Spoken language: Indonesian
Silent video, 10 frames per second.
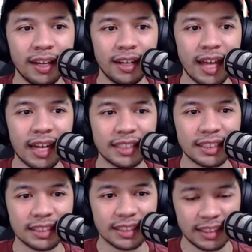dari
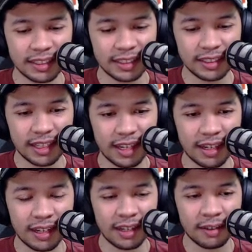sisi
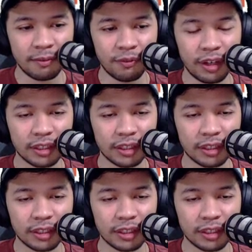uh,